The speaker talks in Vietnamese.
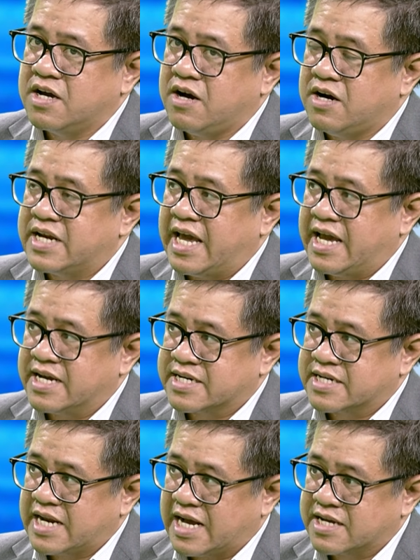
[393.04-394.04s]
họ đang
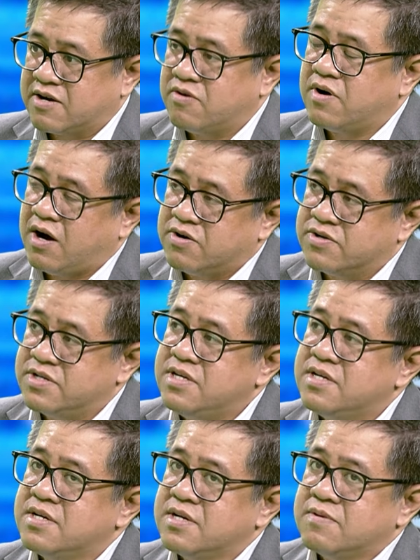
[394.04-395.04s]
đặt câu hỏi
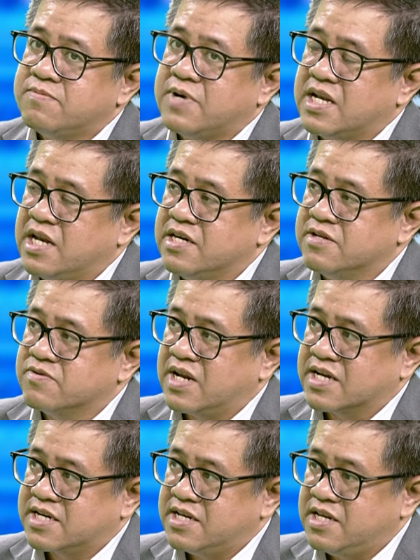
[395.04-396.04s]
về liệu là
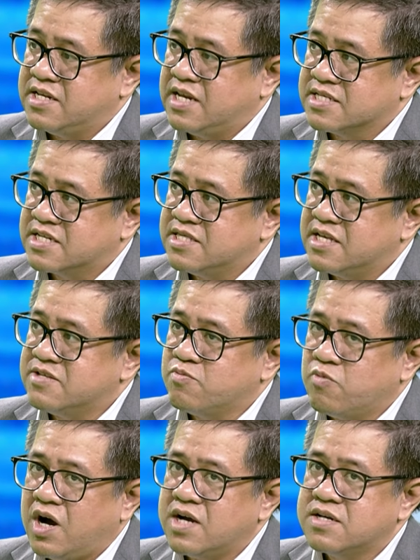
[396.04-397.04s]
cái nền kinh tế Trung
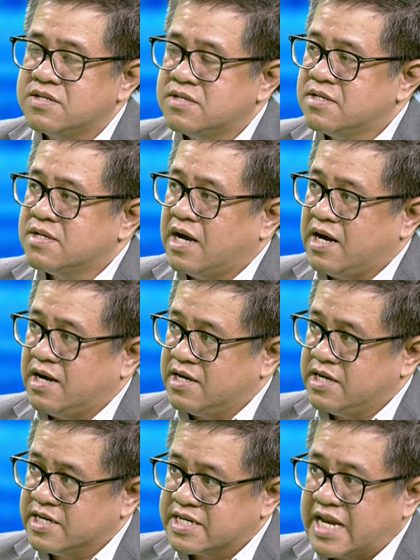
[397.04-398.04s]
Quốc à,
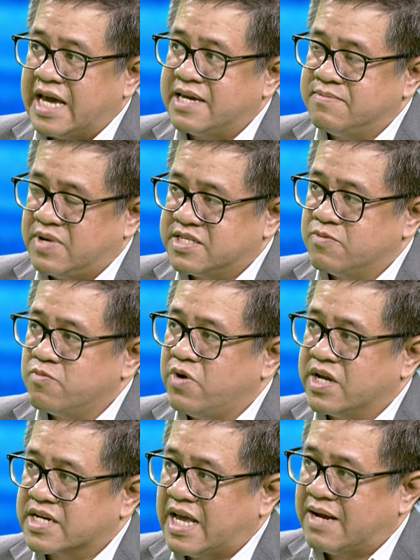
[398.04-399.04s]
hiện nay mà chính
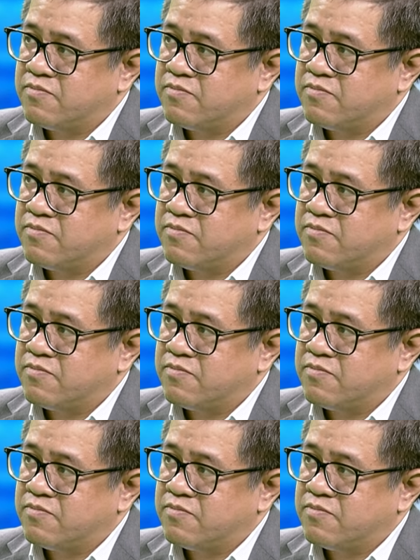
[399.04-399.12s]
quyền đang